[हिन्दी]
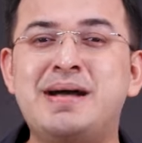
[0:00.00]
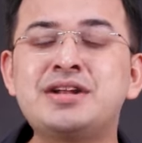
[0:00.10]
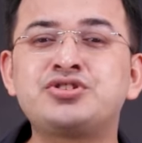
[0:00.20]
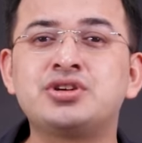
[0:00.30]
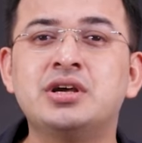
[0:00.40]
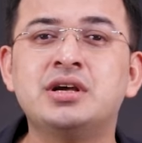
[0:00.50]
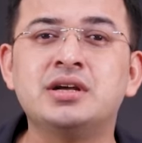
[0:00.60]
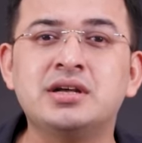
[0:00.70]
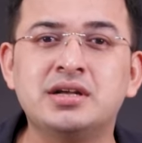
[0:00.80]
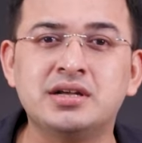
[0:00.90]
ये मैच
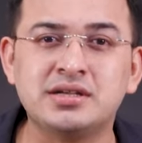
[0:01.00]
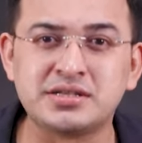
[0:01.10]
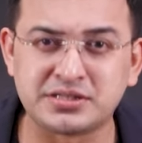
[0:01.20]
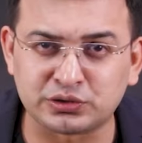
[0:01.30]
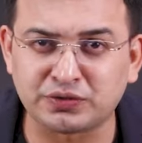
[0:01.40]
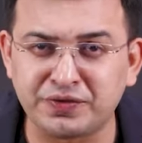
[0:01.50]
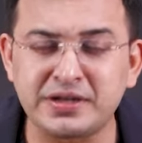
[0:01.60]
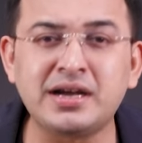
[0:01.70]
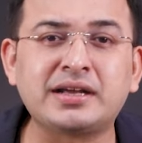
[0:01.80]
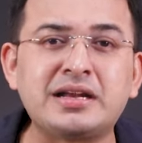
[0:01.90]
साउथ
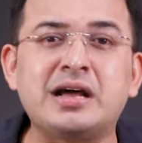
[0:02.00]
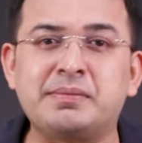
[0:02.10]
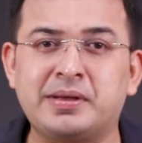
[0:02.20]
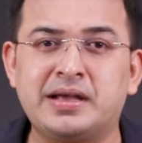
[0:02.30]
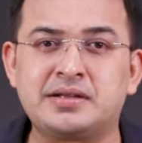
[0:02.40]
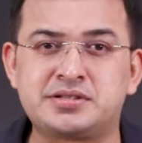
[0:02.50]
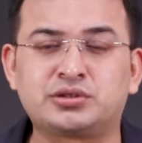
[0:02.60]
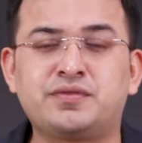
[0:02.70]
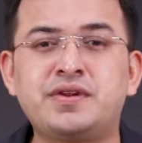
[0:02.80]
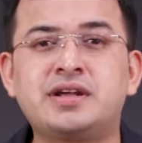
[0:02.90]
अफ्रीका के नाम गया
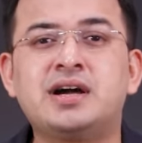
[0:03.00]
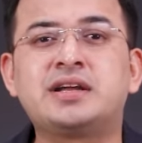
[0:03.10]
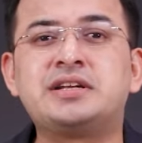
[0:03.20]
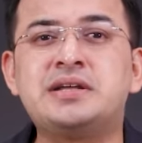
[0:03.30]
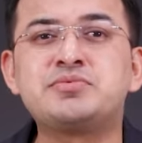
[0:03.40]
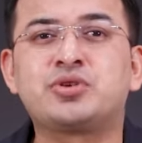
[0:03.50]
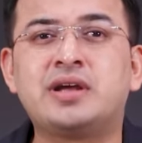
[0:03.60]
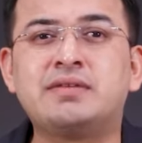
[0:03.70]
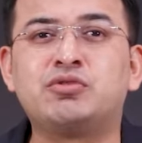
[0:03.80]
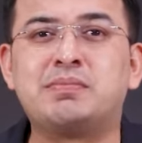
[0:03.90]
साउथ अफ्रीका की टीम जो
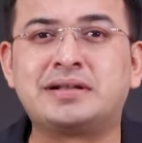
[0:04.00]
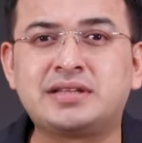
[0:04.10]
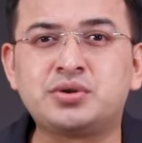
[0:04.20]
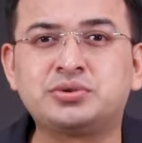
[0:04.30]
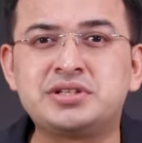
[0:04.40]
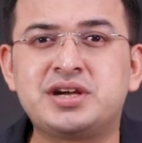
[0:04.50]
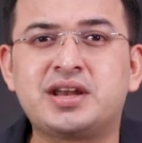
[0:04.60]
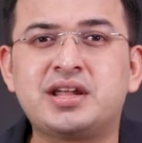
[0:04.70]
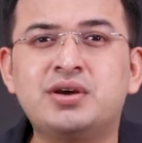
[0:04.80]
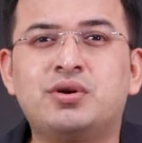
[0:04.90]
है वो बेहतर होती
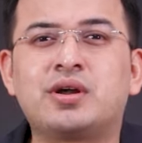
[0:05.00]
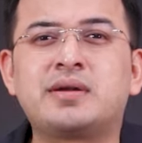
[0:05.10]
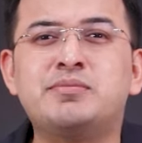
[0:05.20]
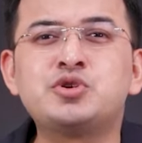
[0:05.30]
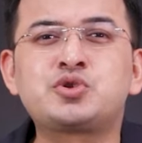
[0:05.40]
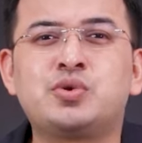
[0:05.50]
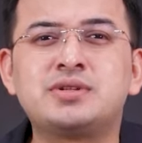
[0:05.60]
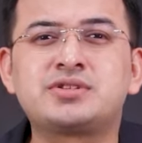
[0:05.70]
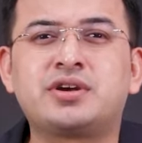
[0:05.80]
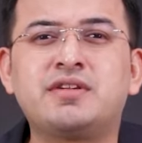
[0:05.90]
जा रही है और मोस्ट
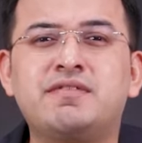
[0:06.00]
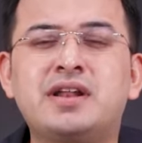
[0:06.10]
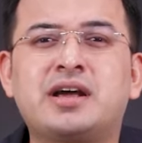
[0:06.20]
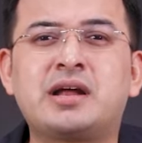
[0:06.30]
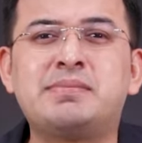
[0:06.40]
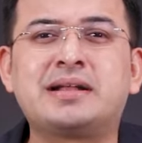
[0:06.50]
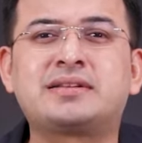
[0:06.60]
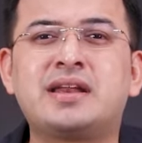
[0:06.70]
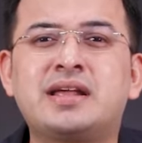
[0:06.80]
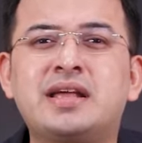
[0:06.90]
कॉन्स्टिटिव विन अगर आप
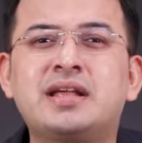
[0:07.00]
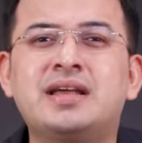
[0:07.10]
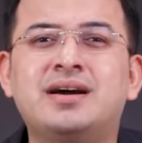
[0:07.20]
बात करेंगे